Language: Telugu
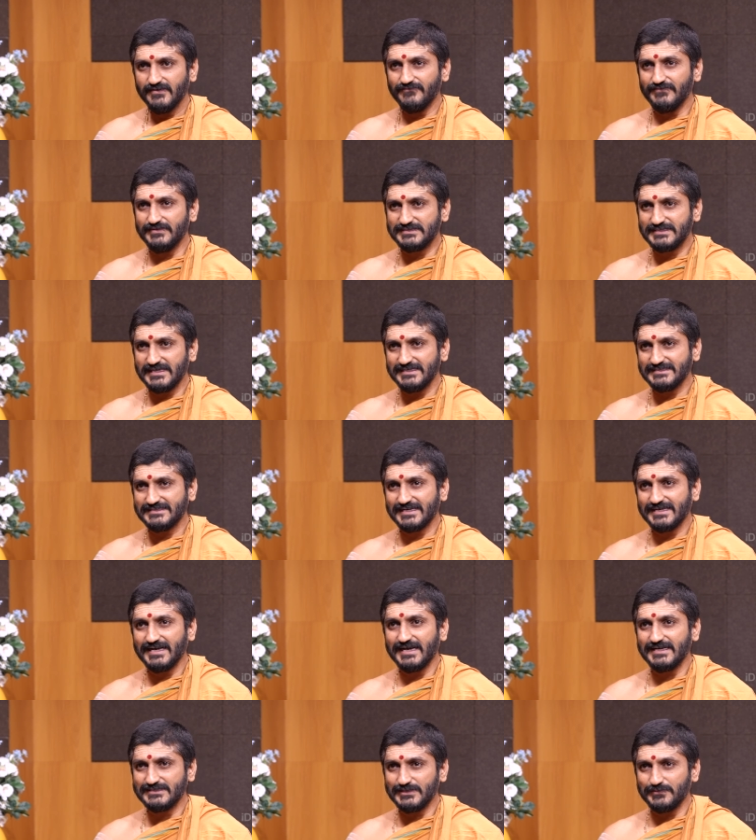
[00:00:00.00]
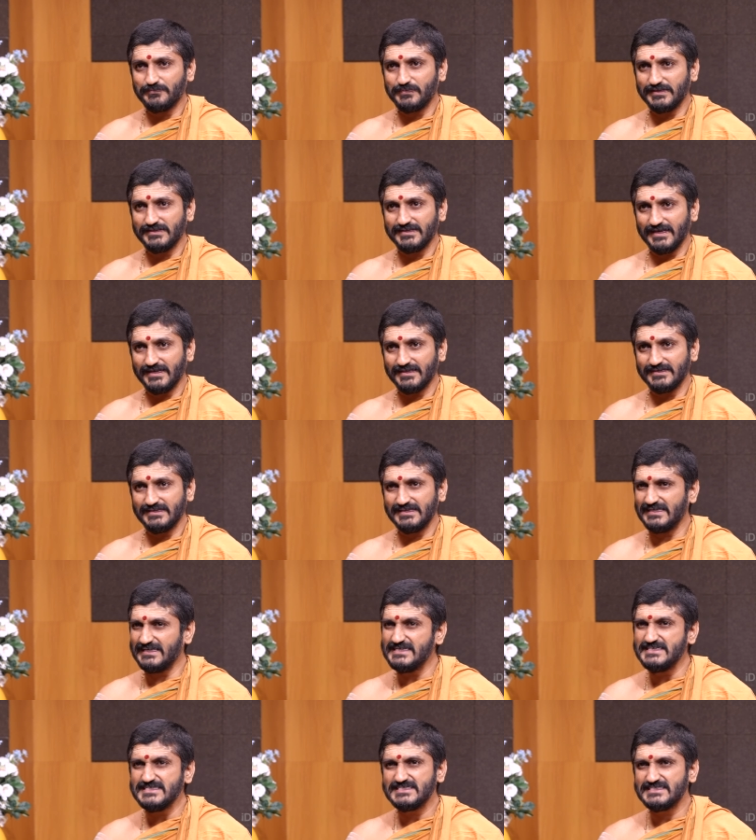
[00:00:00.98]
విశేషంగా చెప్పింది ఏంటి
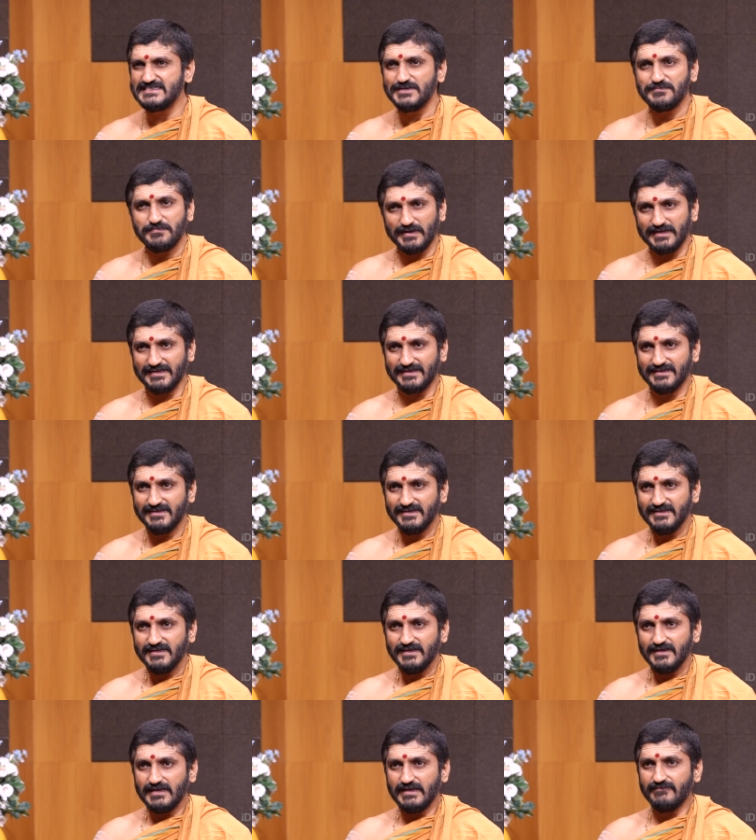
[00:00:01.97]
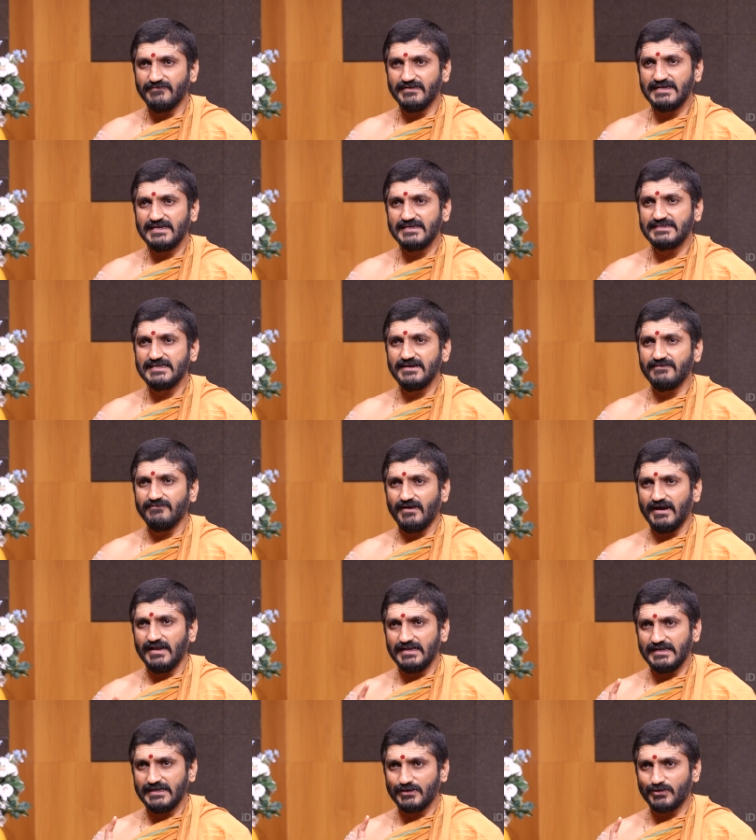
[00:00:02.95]
ఈజీ పని ఎవరైతే
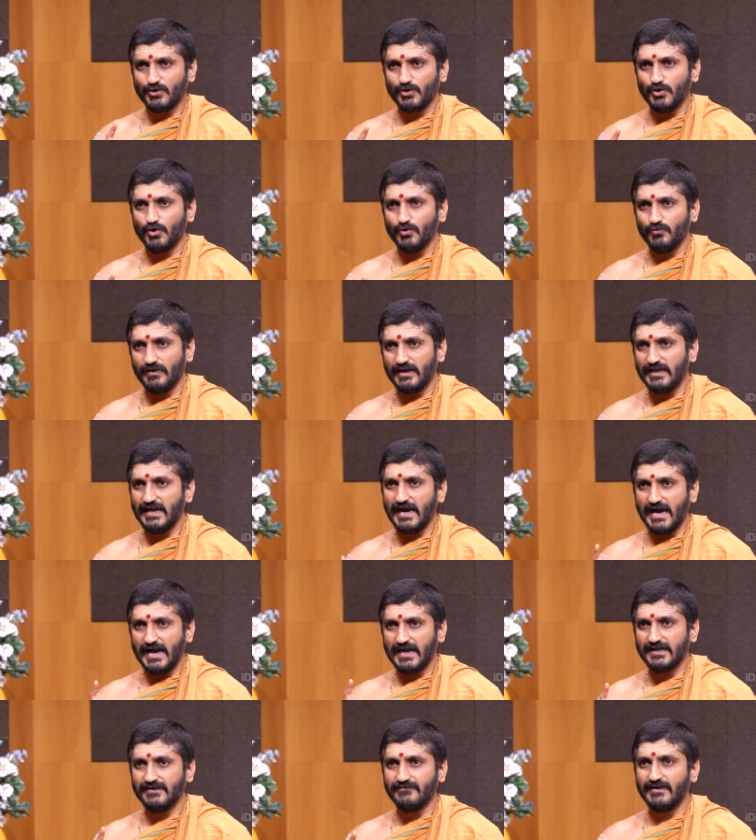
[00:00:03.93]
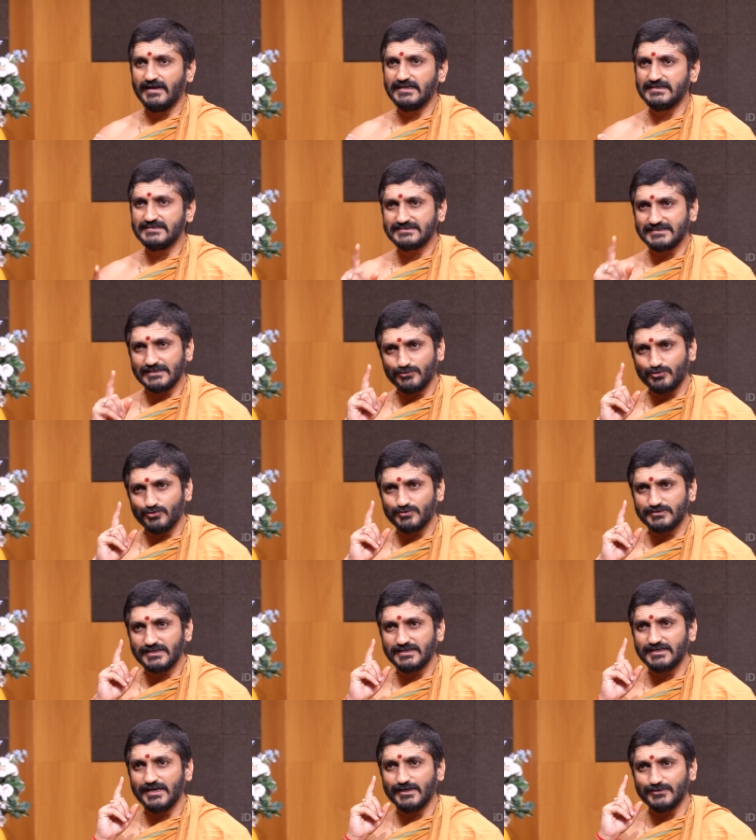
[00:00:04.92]
వాళ్ళ ఇంట్లో వాళ్ళ ఆడవాళ్ళని
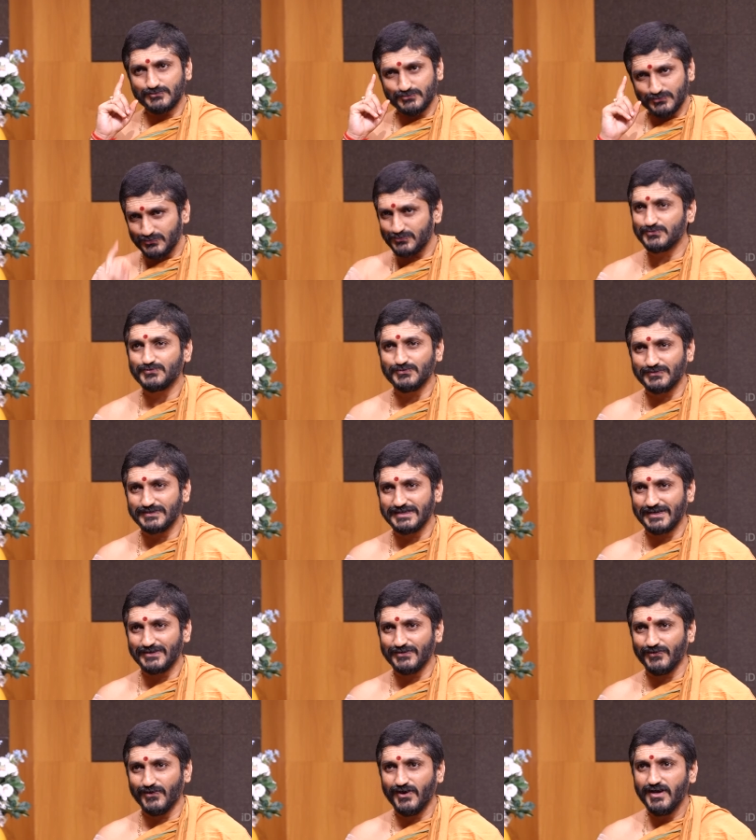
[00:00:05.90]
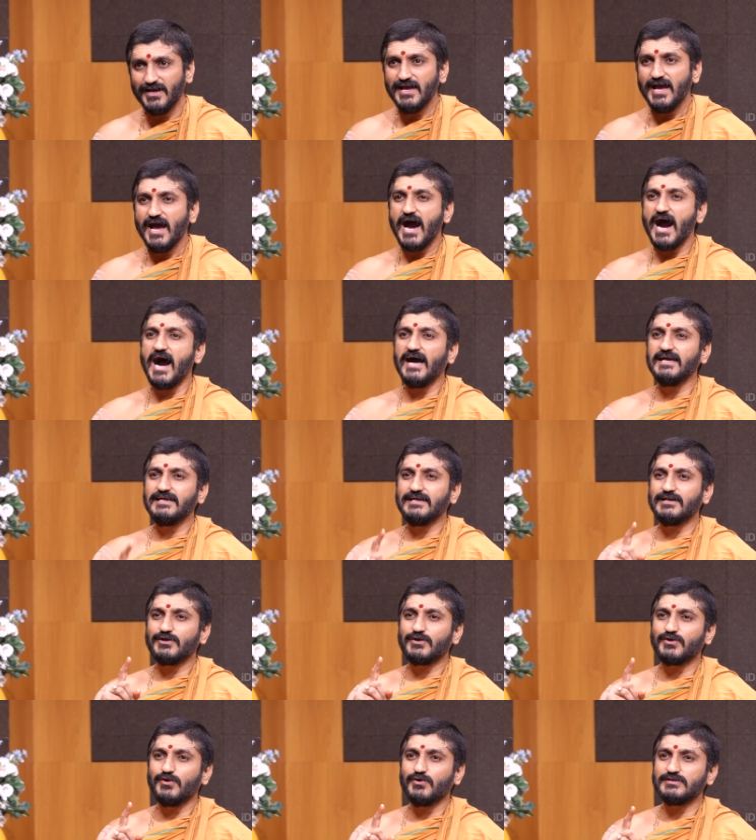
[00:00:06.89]
సంతోషంగా చూసుకుంటారో ఆ
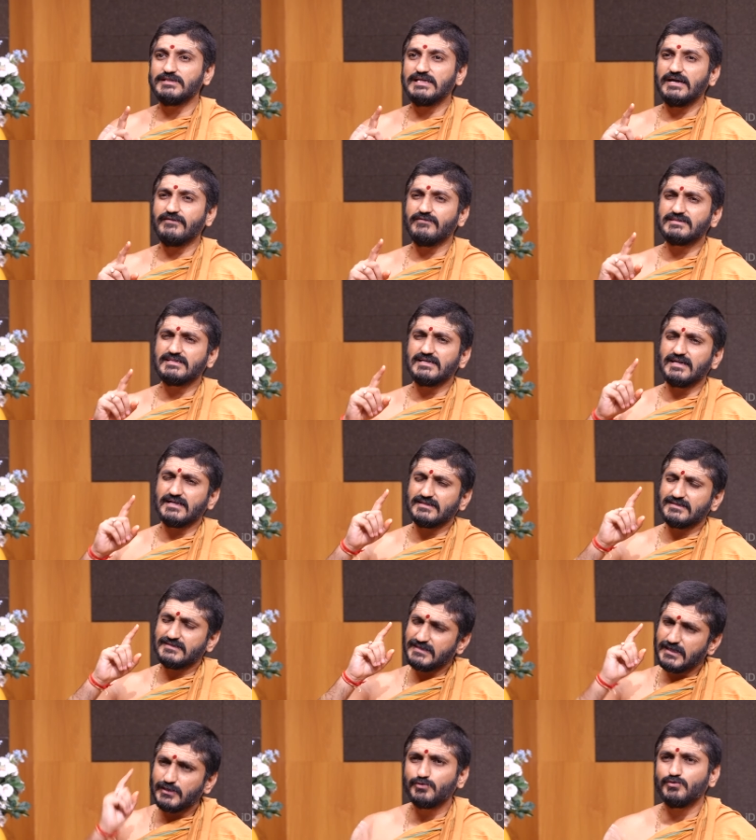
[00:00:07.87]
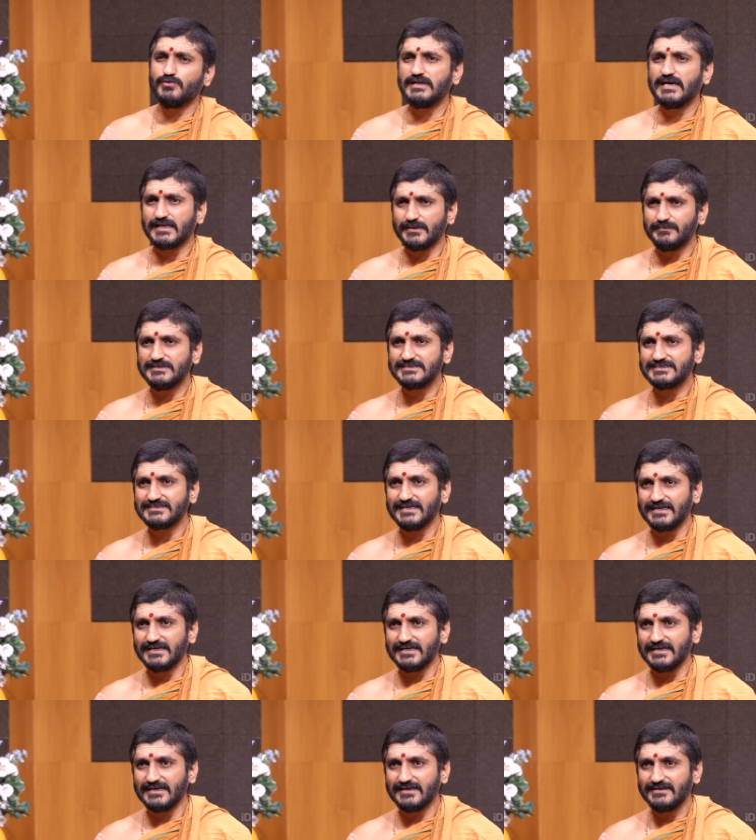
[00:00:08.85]
ఇంట్లో దేవతలందరూ కూడా
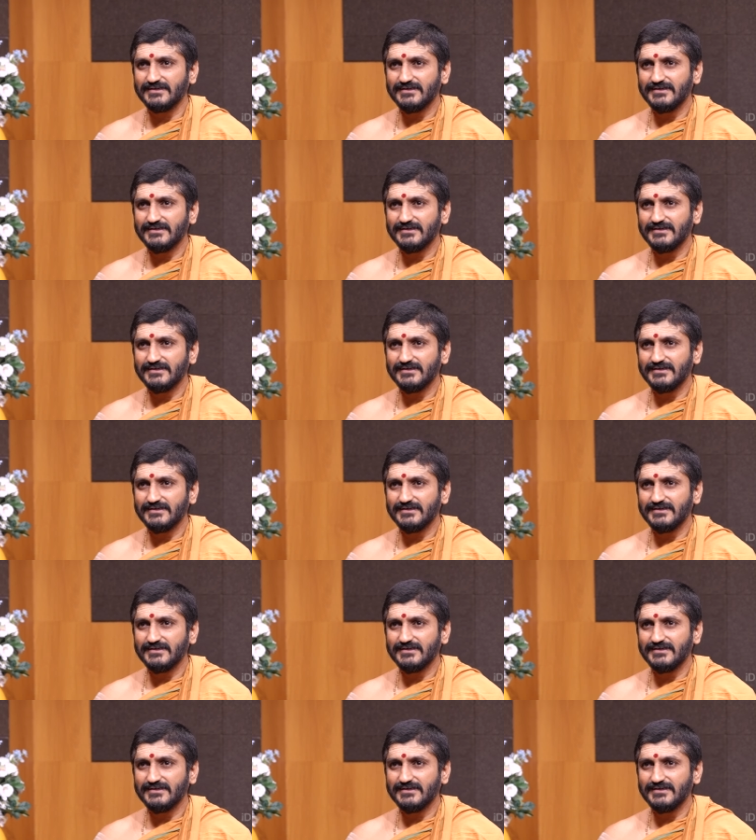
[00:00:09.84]
రమిస్తారట